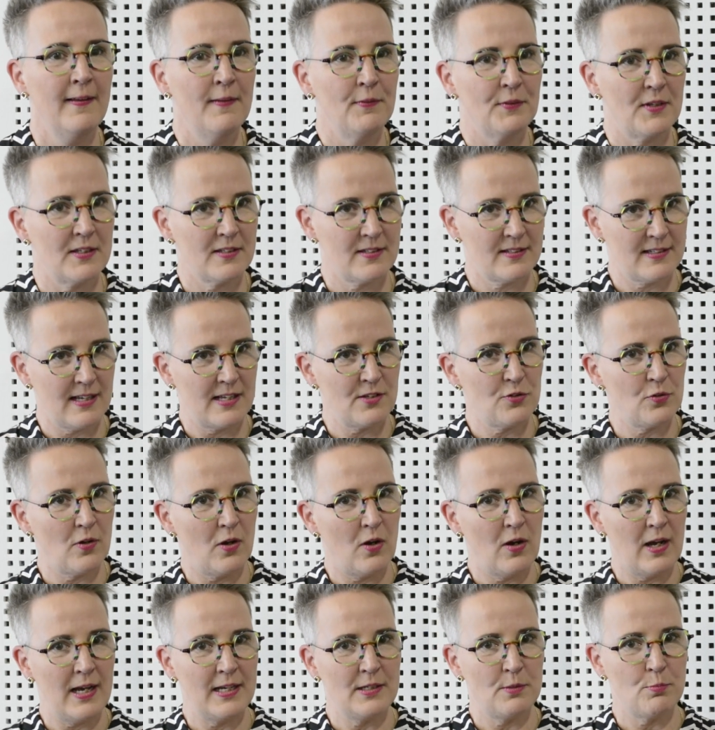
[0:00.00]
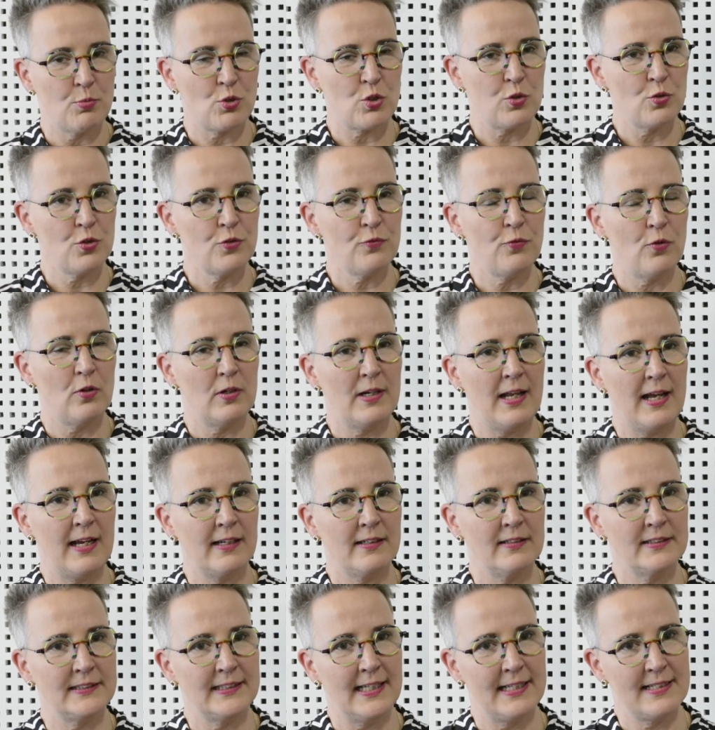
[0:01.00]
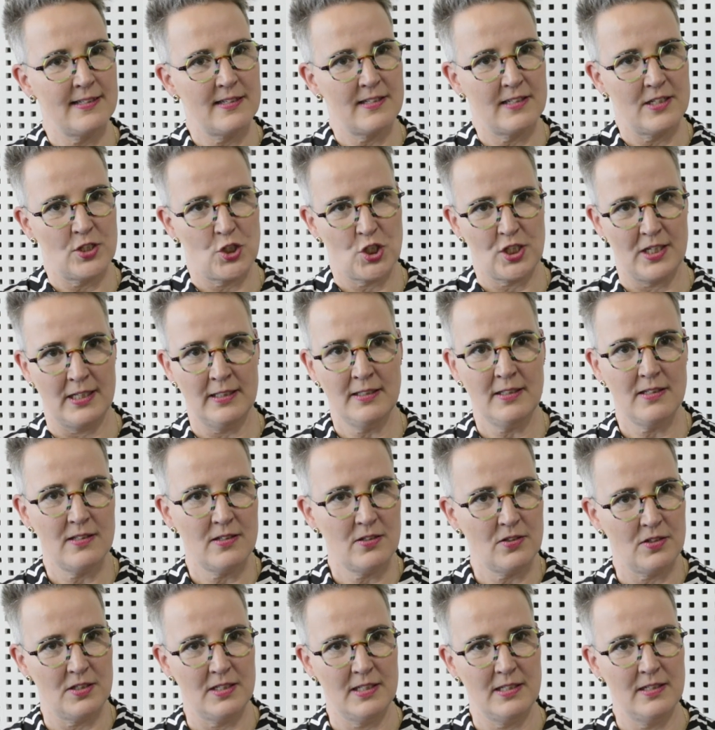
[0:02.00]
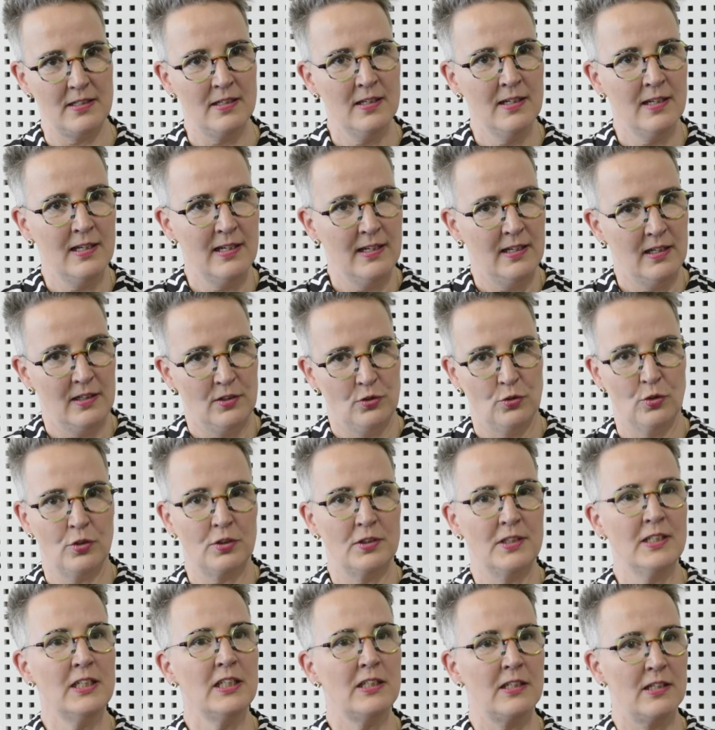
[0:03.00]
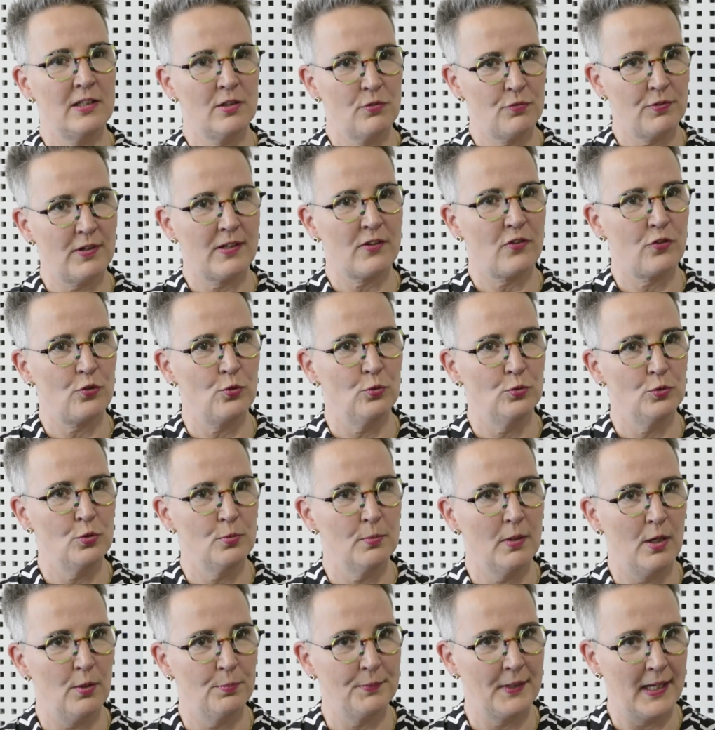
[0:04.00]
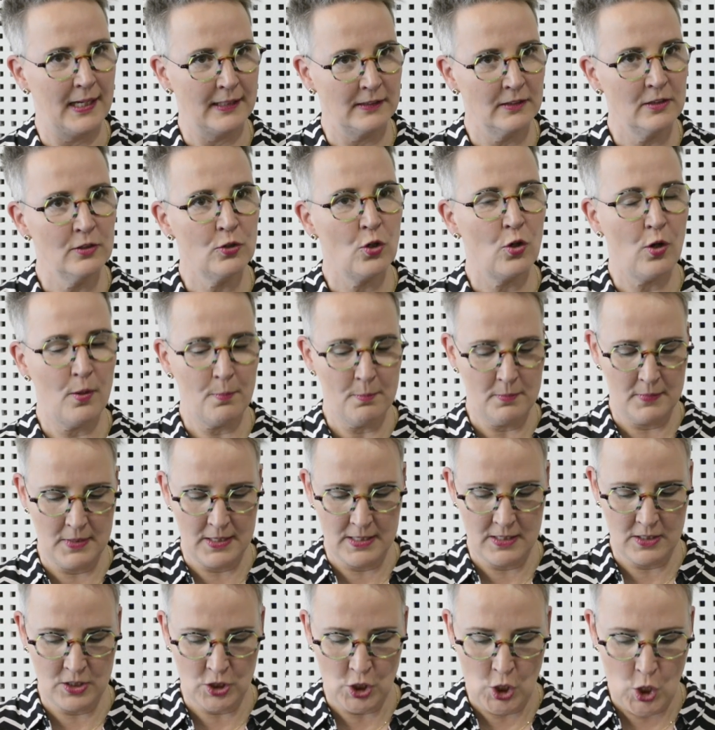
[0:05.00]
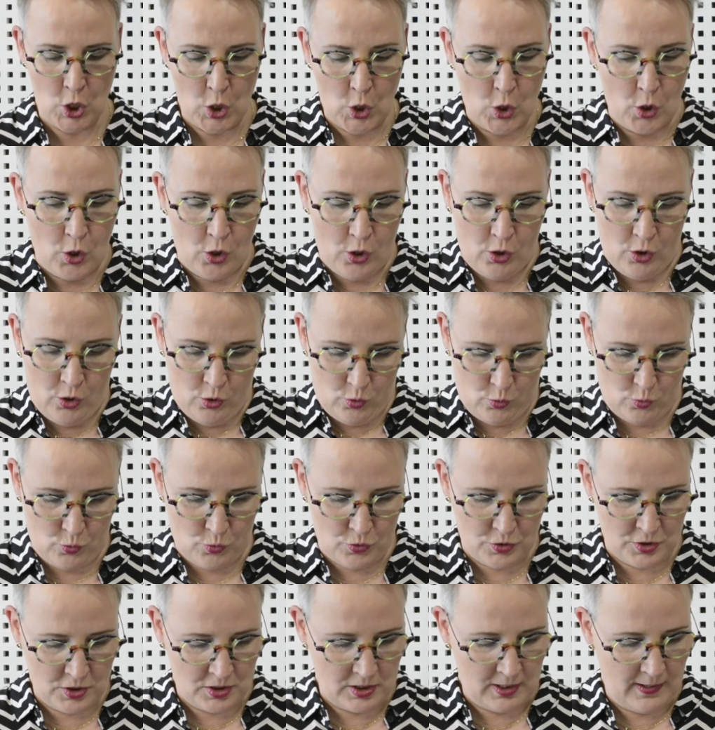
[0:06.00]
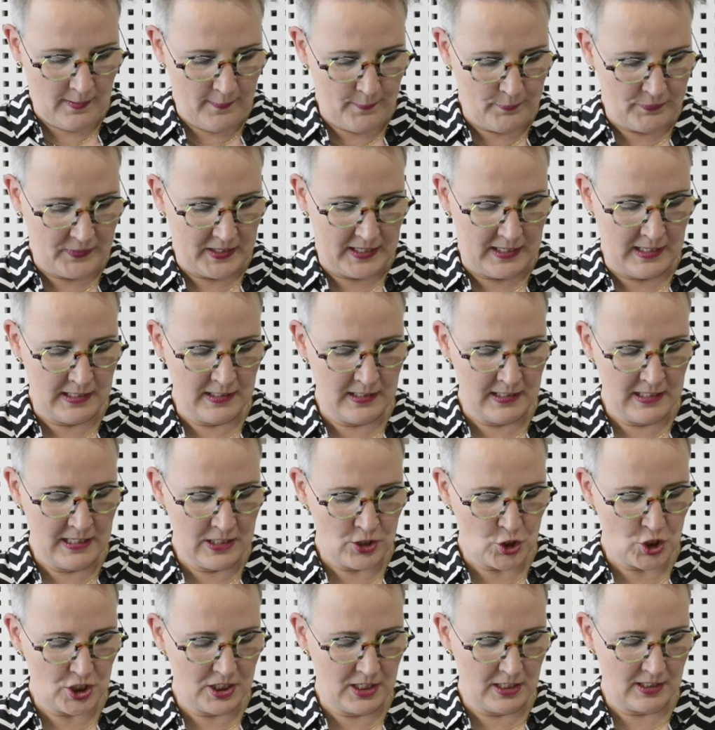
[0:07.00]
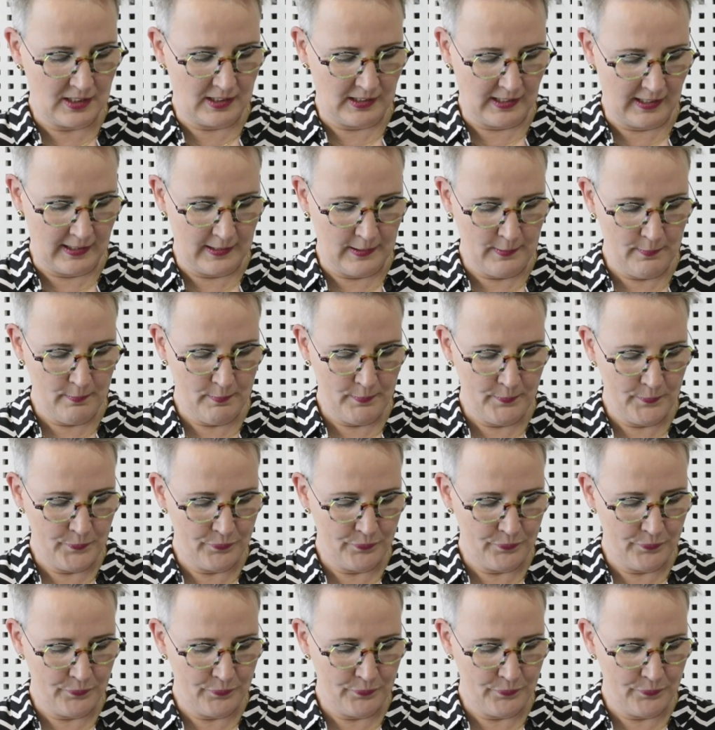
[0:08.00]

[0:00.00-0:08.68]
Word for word: dass es also auch eine Beschlussvorlage seitens der Stadt ist, die noch nicht in den Fraktionen überhaupt angekommen ist. Und in ihr steht drin,